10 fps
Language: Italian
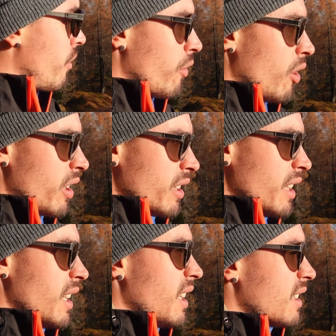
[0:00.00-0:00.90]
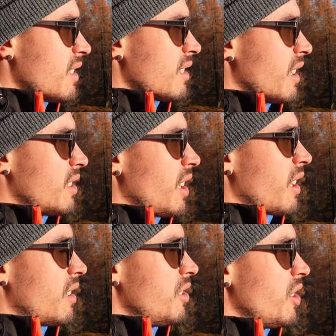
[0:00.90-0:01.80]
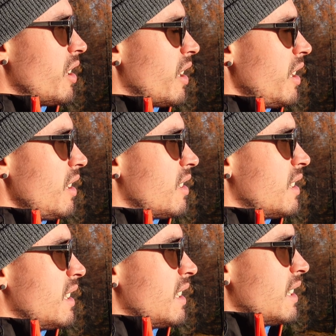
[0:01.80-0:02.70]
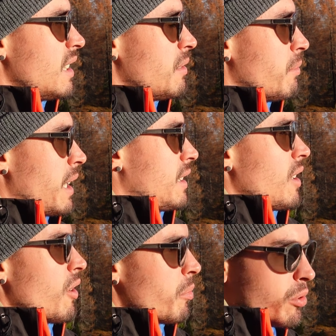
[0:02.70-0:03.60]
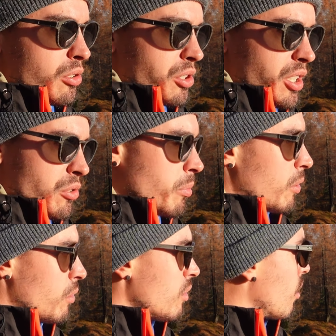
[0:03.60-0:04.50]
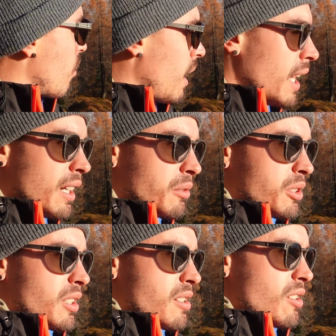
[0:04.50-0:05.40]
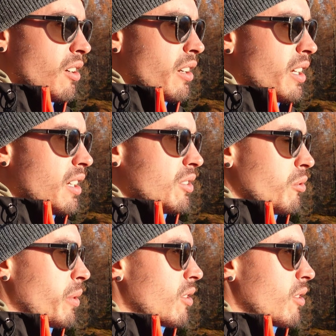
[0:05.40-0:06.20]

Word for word: fuori da, da certi giri, ma in realtà non è più così, soprattutto qua in queste zone sopra